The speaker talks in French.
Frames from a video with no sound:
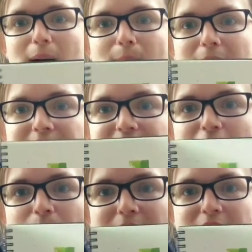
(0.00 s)
Après, ça
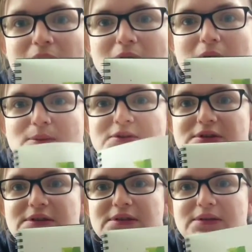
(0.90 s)
se présente comme
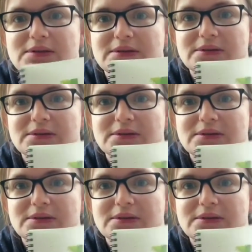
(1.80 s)
ceci.